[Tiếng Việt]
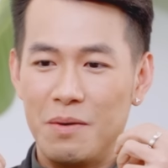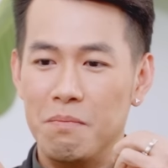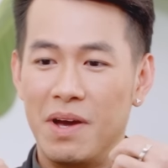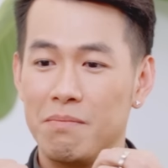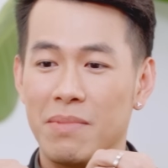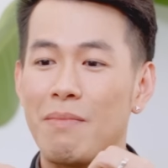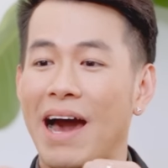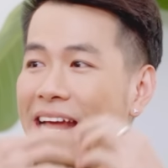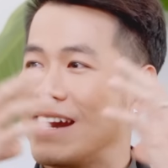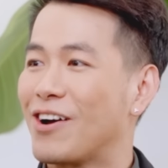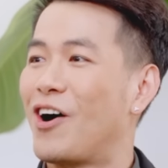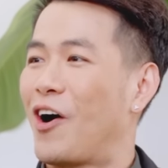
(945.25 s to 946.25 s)
mình bị
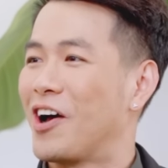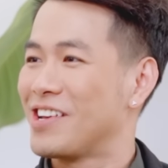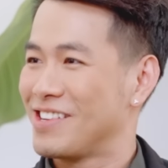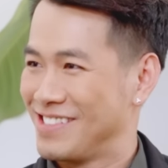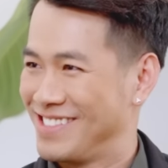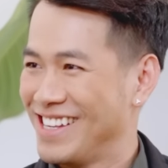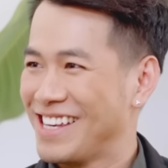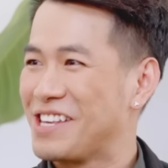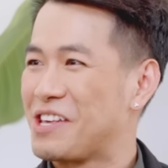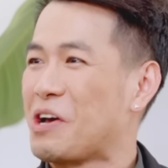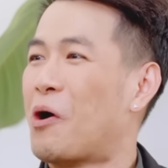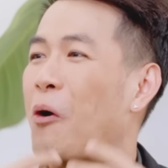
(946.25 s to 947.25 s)
bay ra khỏi,
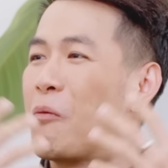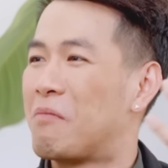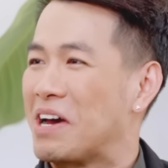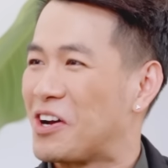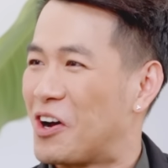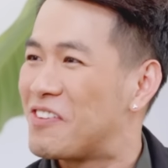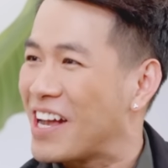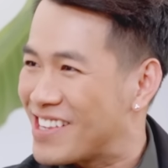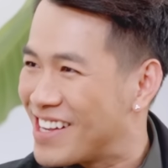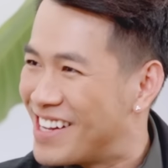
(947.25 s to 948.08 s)
như cái hồn bay khỏi phách